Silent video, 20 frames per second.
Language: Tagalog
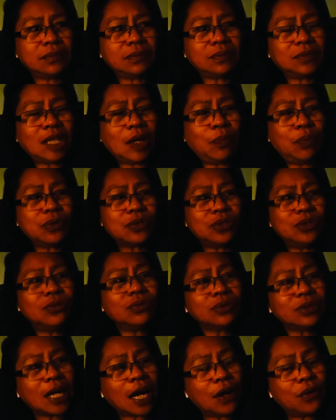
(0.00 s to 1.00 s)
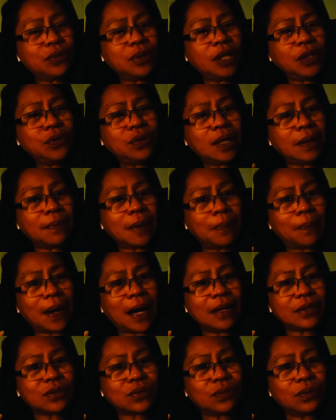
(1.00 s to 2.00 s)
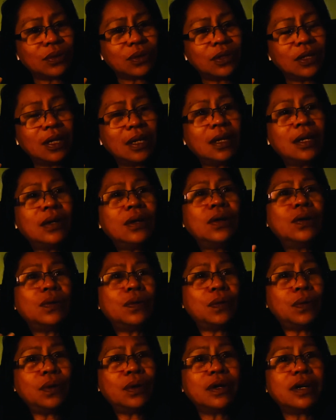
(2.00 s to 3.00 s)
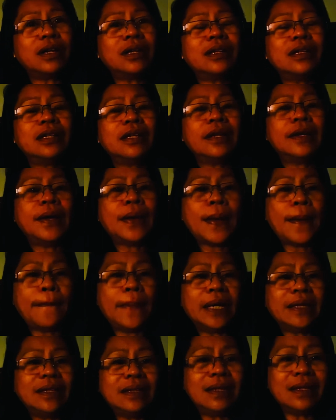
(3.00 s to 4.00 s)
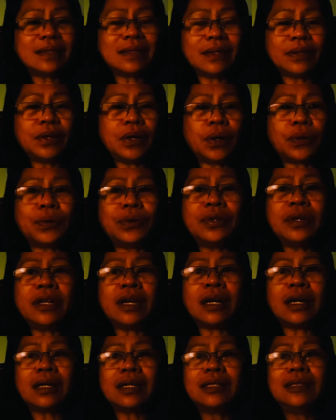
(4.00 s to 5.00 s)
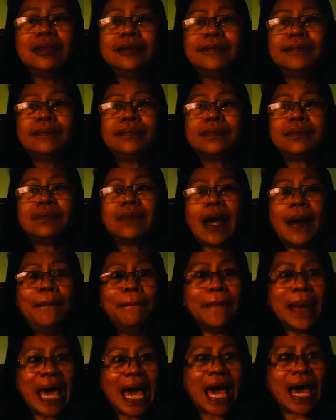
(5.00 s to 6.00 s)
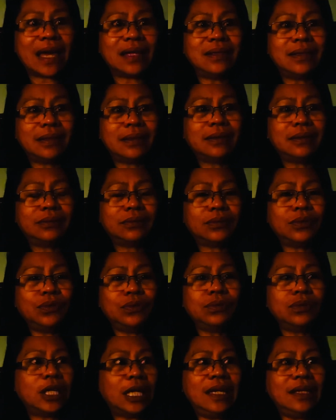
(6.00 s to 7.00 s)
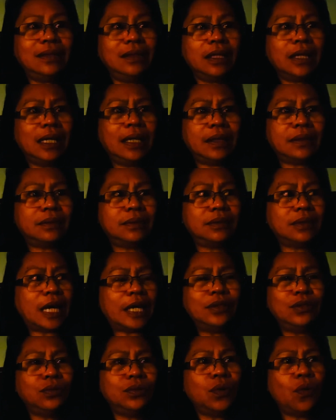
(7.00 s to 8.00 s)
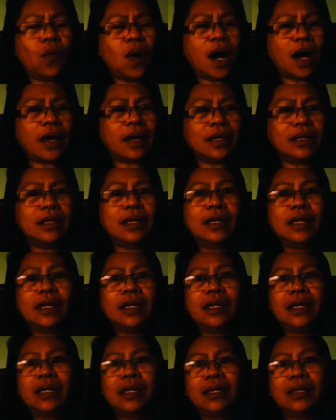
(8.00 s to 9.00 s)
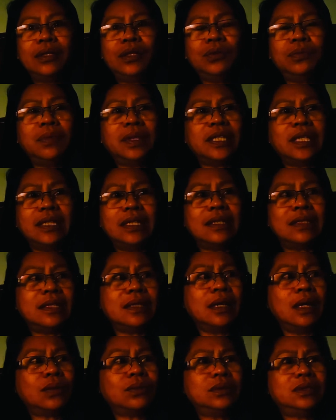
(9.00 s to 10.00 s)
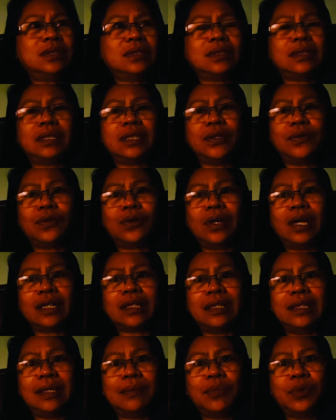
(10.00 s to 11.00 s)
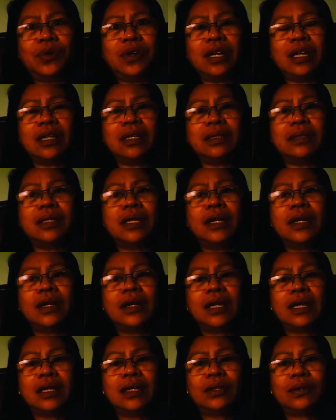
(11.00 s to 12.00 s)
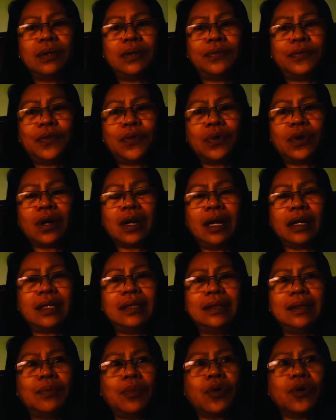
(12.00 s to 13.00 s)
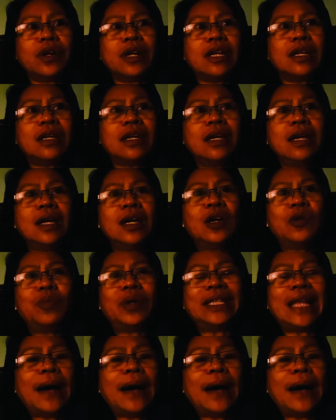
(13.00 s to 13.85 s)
Tapos yung tao na yun ang papasok. Or, magigising ako na I'm mad. Yung galit na galit, I don't know why. Yung magigising ako ng 3 o'clock in the morning, 4 o'clock in the morning, but